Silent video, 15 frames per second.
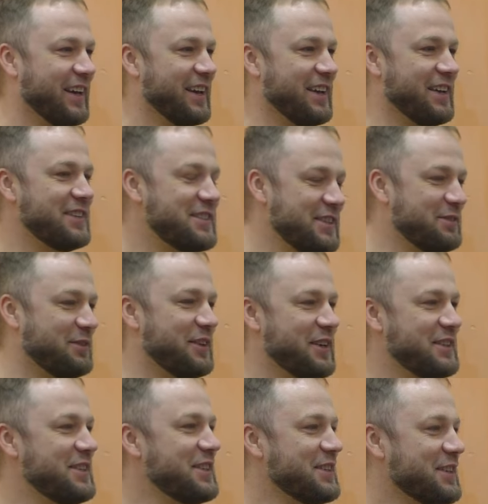Ну иди,
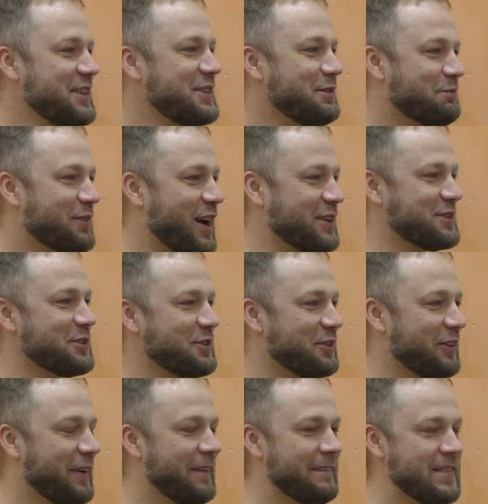иди, иди в
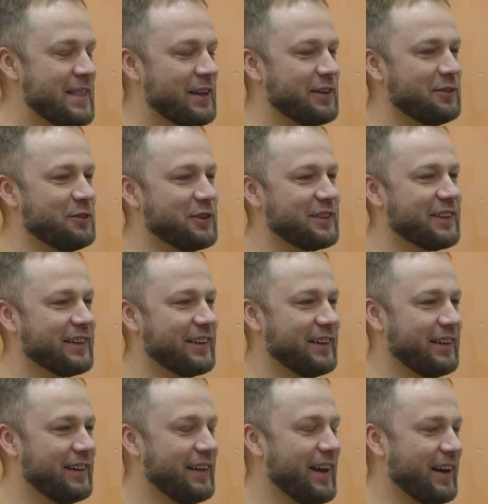практику. Вот,
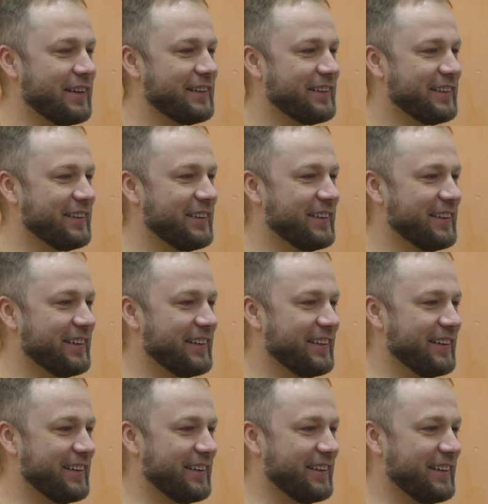э, ляг.
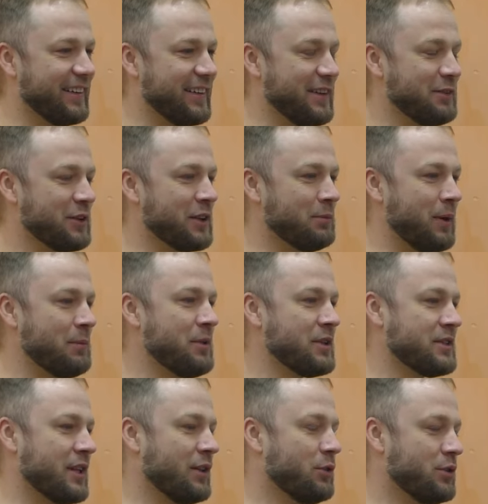Э, и в этот момент
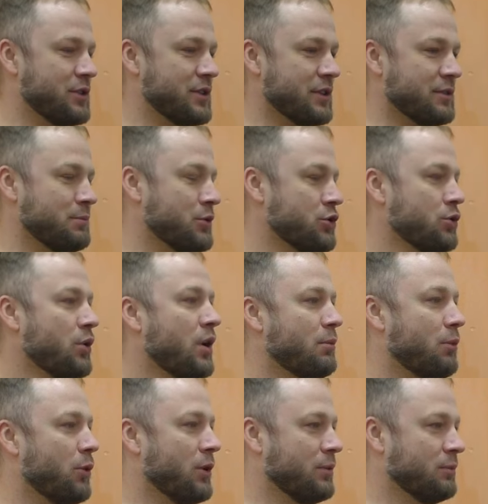становится смешно
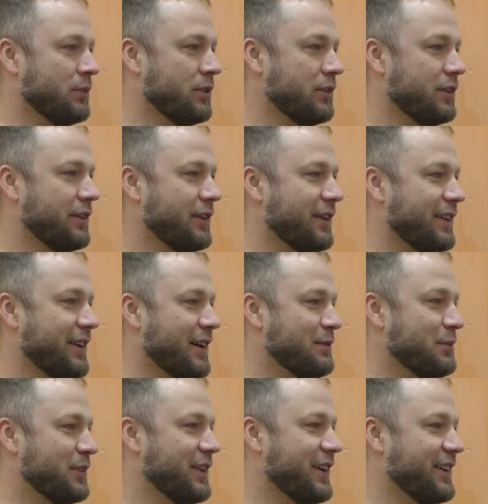обоим
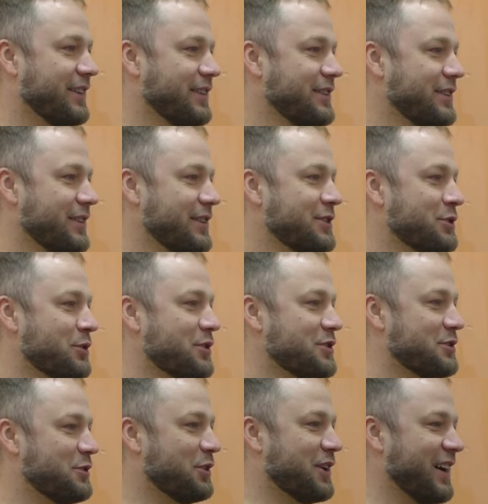как бы, да, ну, и, да. и ссора
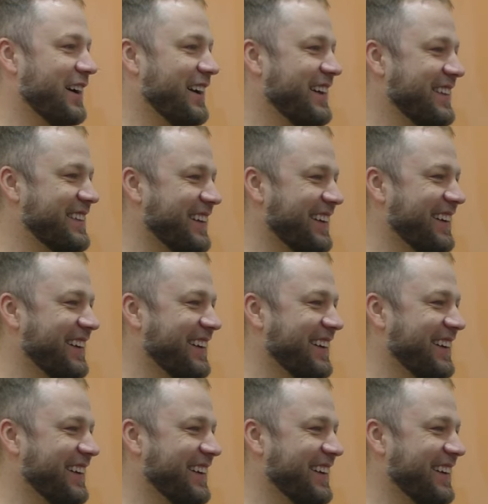затухает.